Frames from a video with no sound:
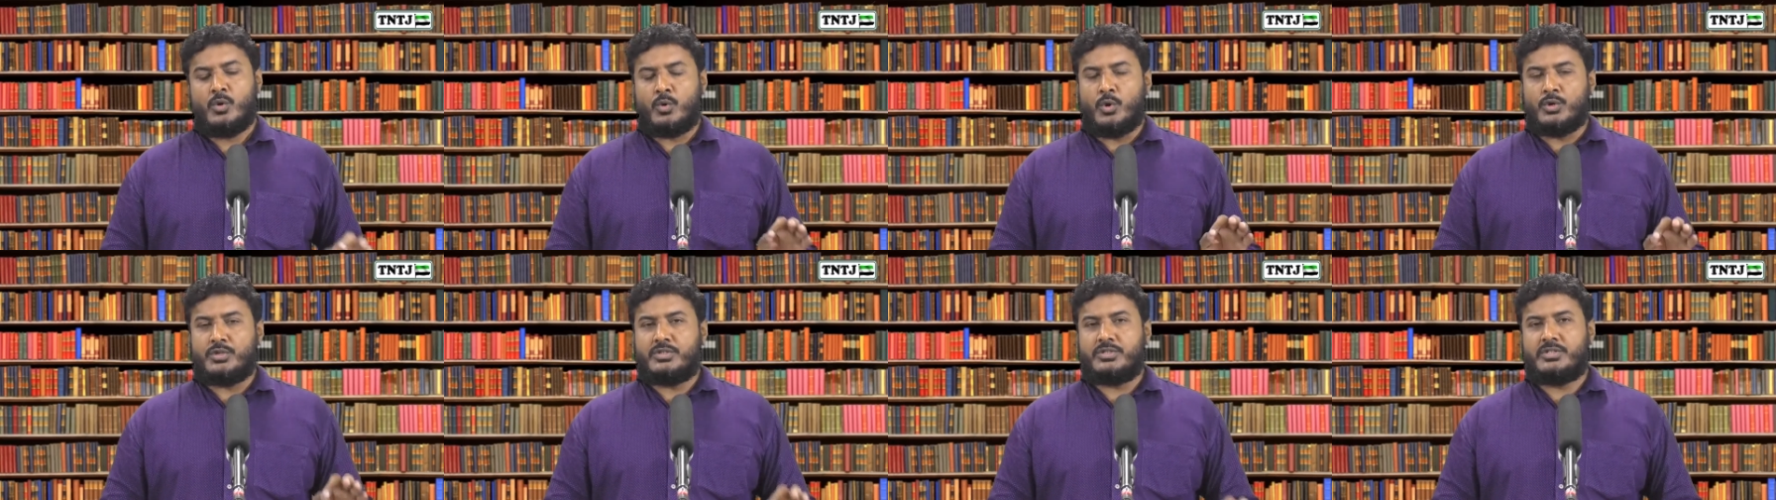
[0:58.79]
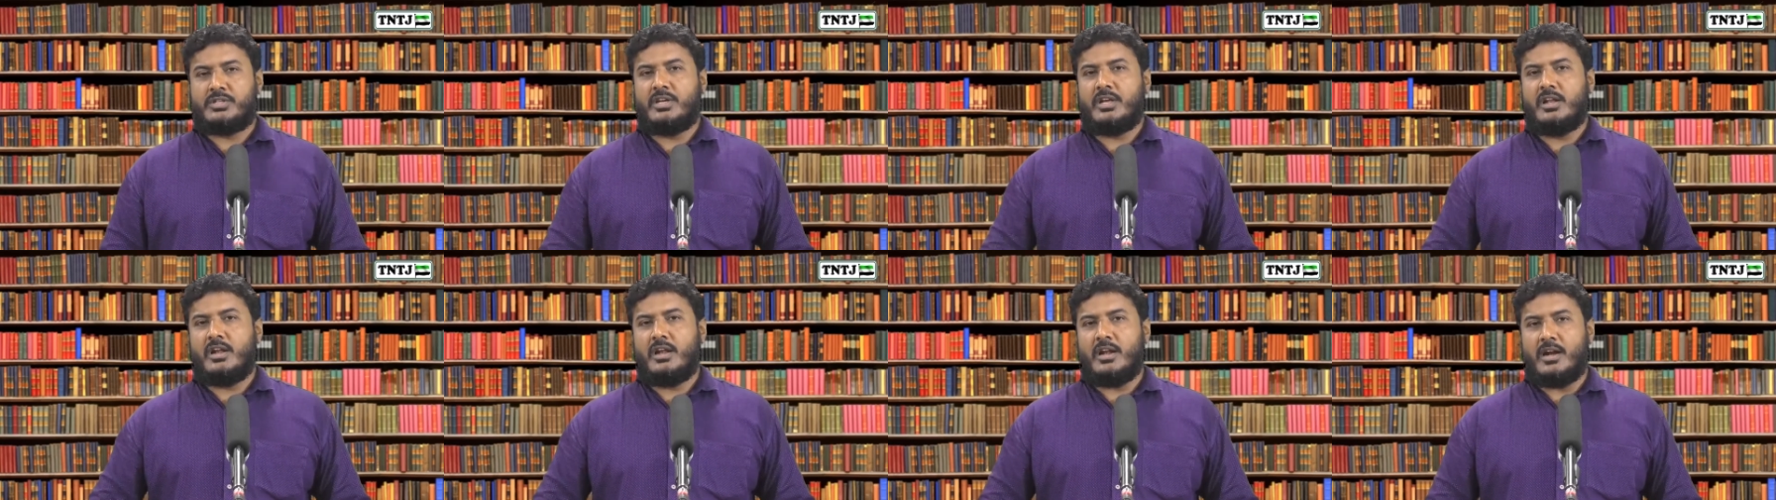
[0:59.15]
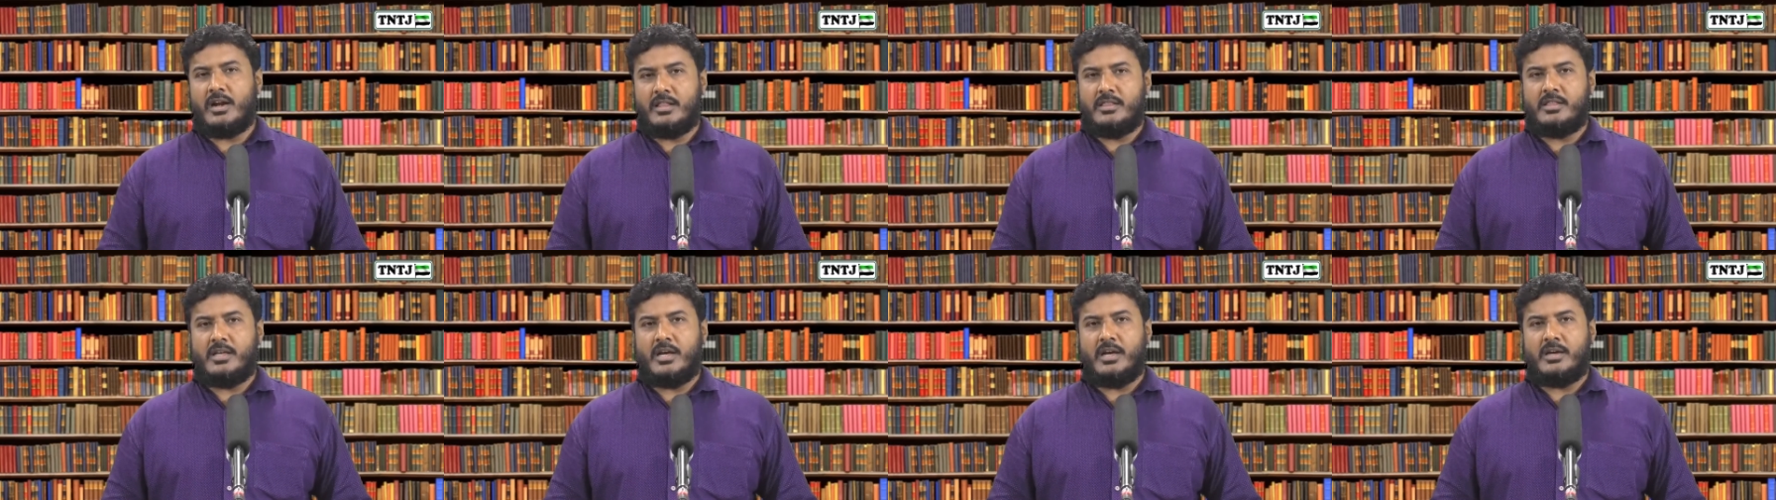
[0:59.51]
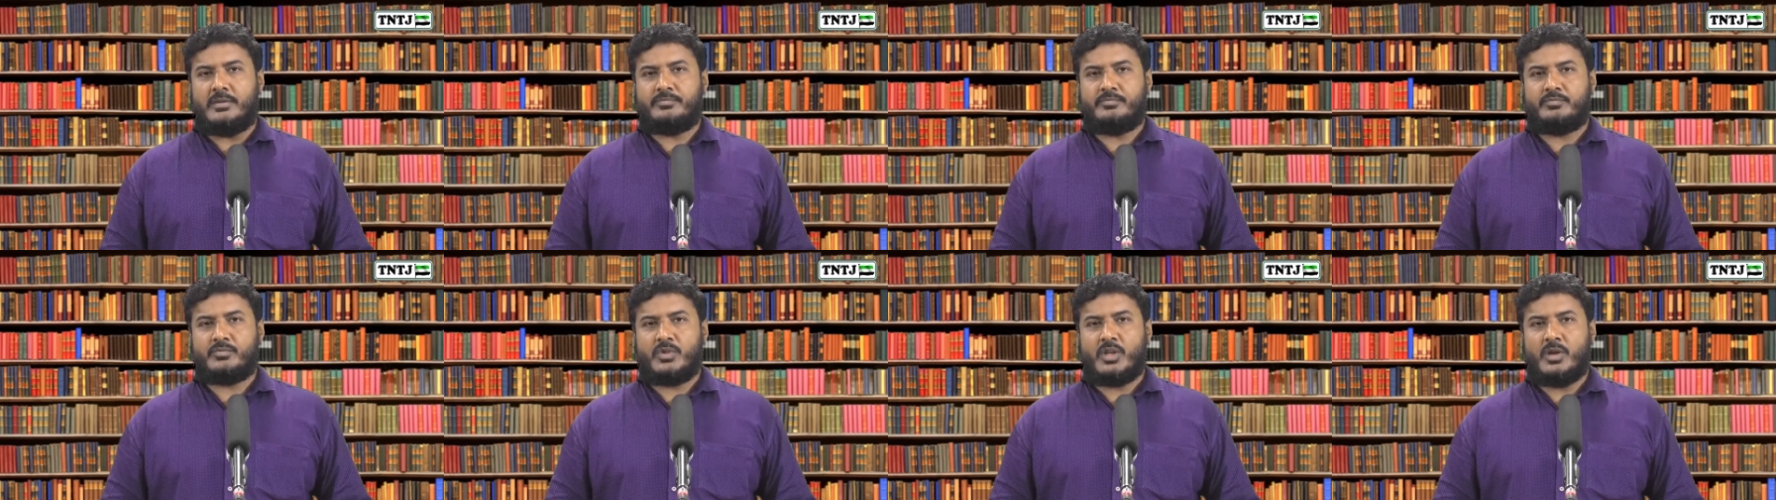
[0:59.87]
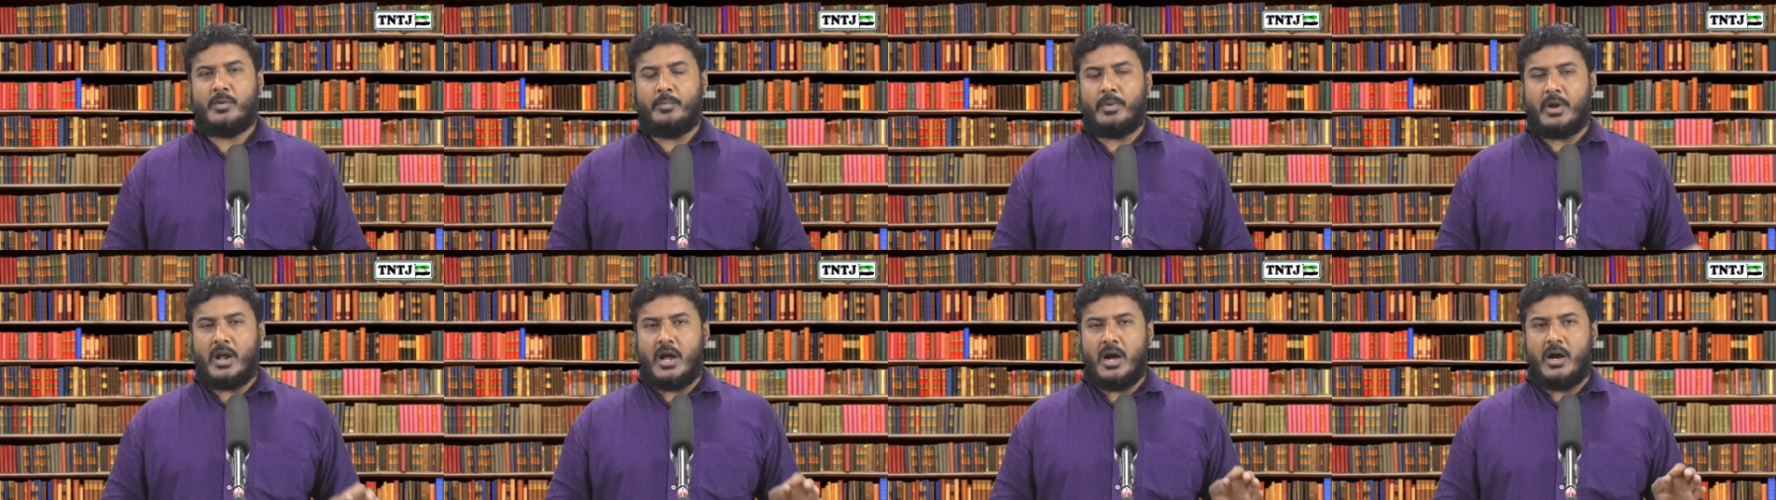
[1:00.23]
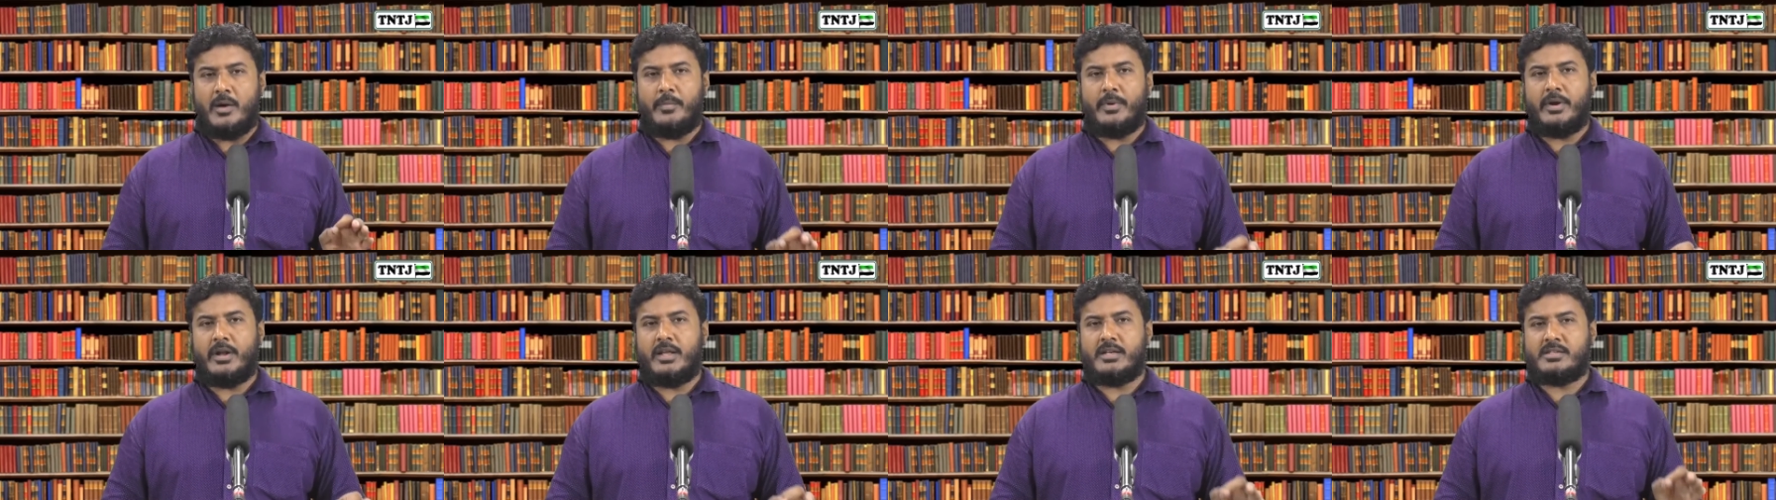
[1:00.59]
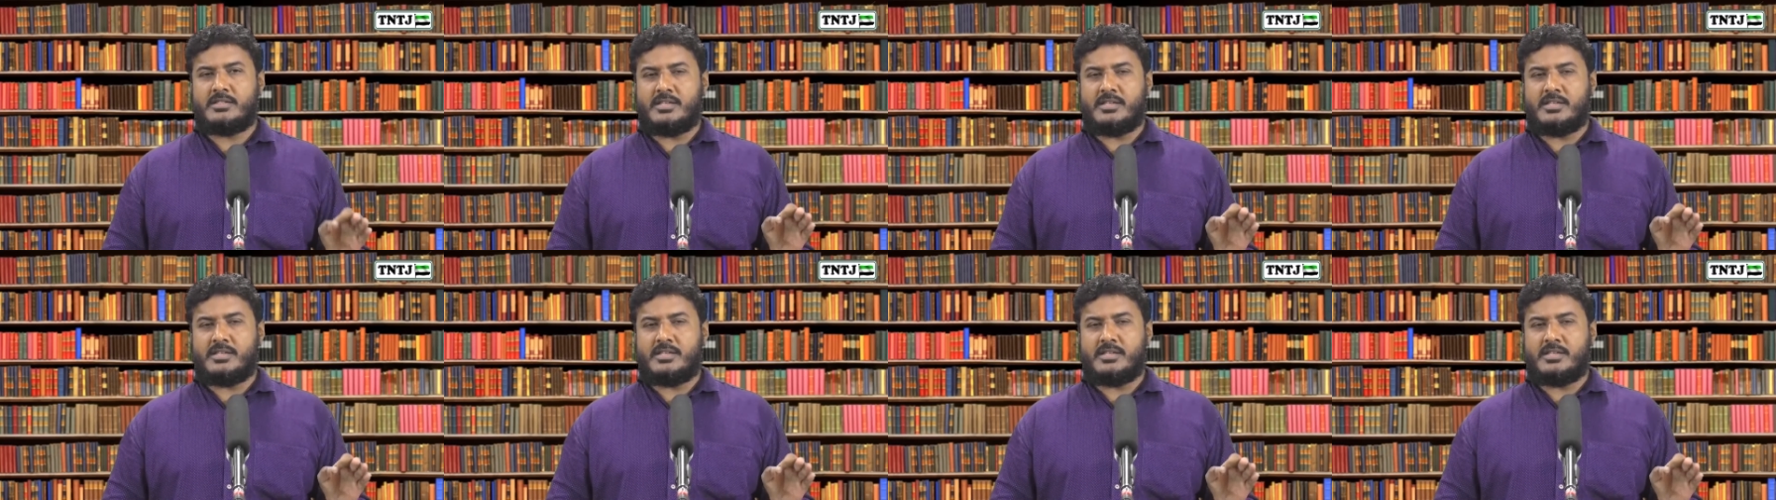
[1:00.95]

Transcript: கொச்சியில் நடந்த பிராமண